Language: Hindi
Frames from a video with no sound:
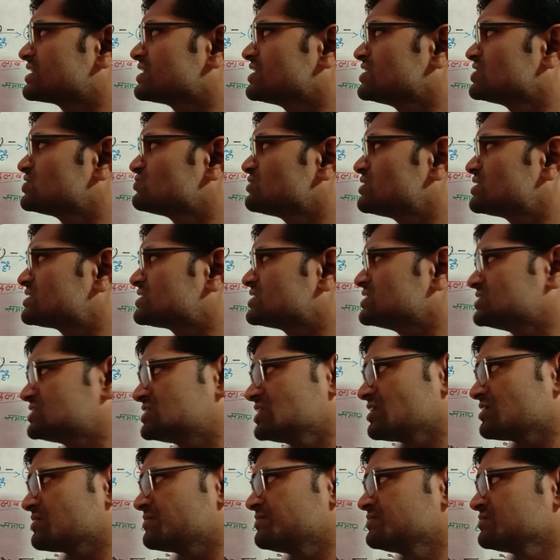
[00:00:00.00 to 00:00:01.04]
ग्रेजुएट
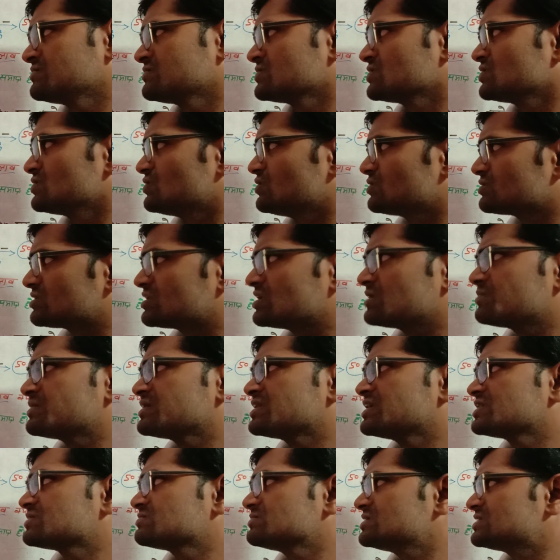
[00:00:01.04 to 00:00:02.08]
टीचर उत्तर
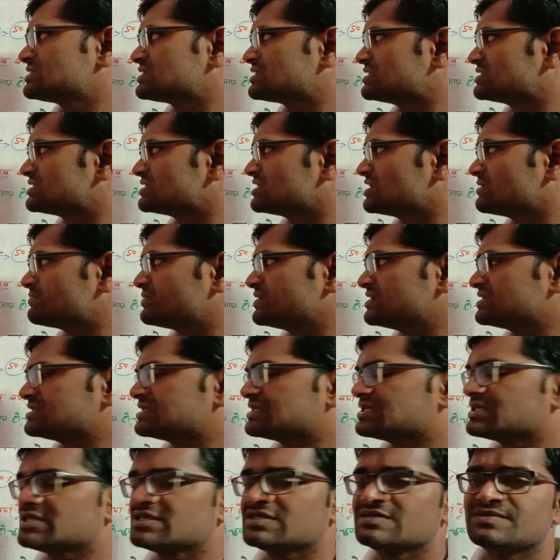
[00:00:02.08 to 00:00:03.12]
प्रदेश में टी जी टी पी जी
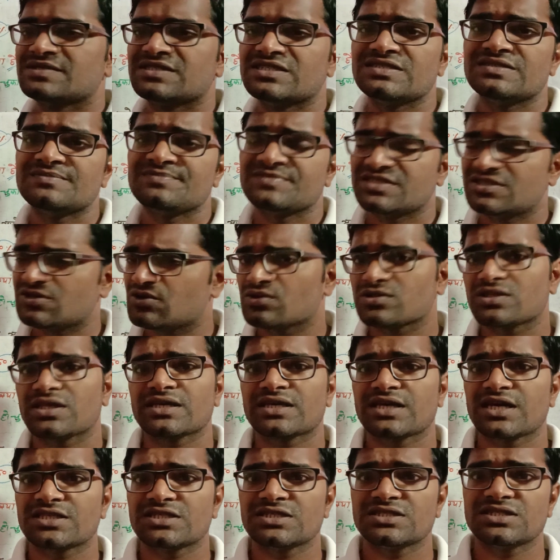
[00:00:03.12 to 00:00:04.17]
टी ये ये होता
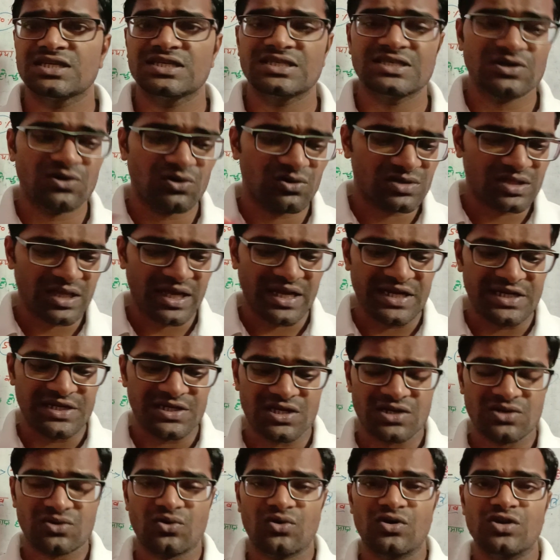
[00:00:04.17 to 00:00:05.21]
क्या चीज़ है ये होता है
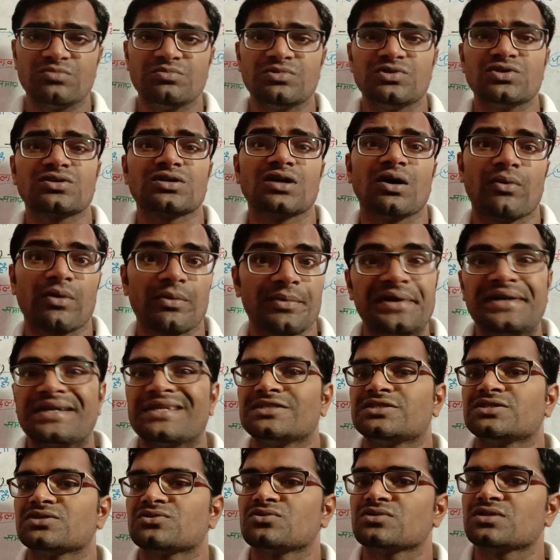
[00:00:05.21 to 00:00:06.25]
इंटर कॉलेज में जो गवर्नमेंट
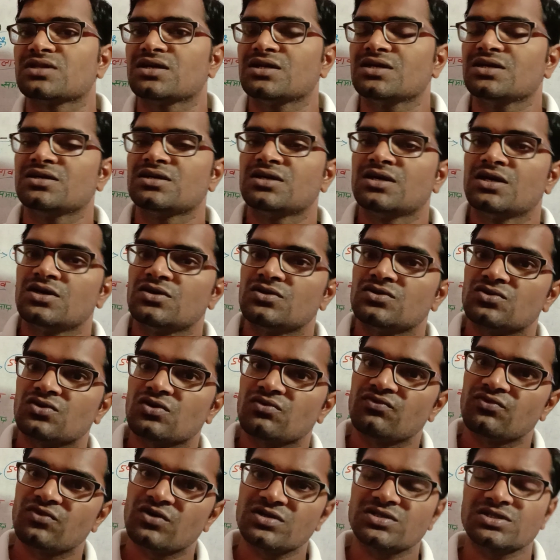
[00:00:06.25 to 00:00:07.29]
टीचर होते हैं ना तो
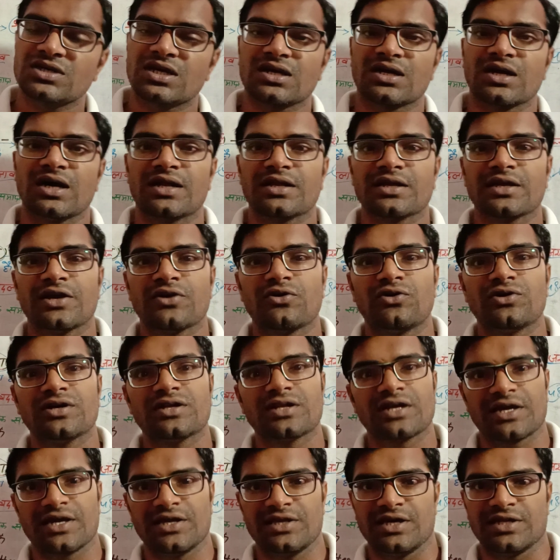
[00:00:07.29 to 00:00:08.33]
वो सरकार के
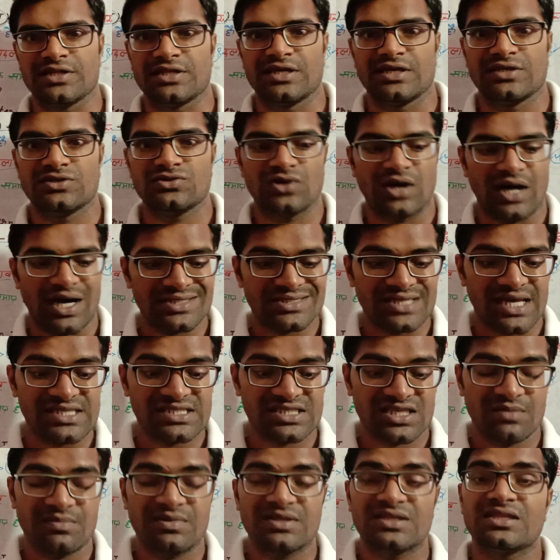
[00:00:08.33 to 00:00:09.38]
अकॉर्डिंग रखे जाते हैं जो
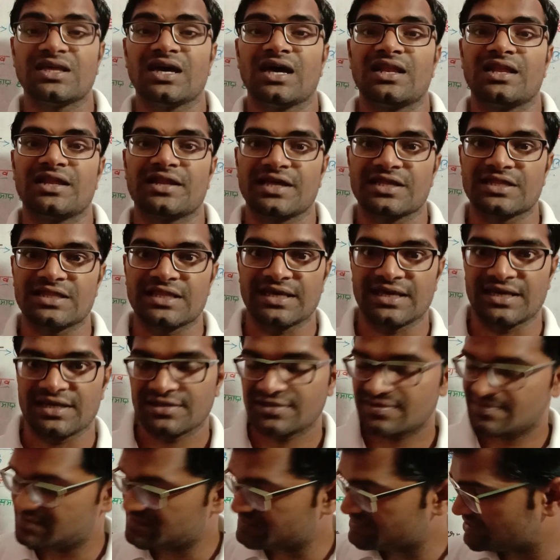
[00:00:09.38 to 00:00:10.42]
अशासकीय विद्यालय रहते
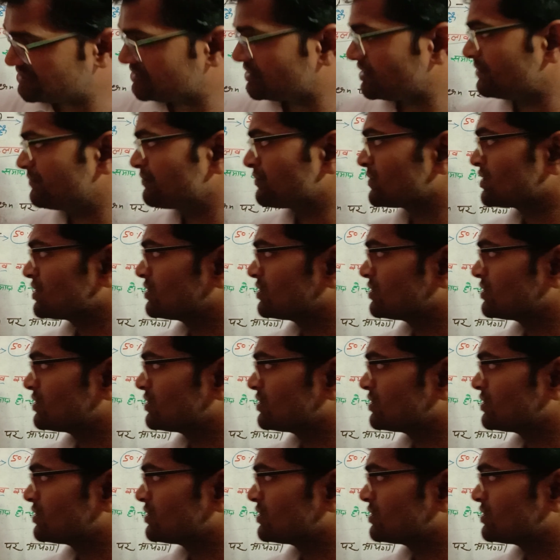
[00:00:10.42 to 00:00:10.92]
हैं ठीक है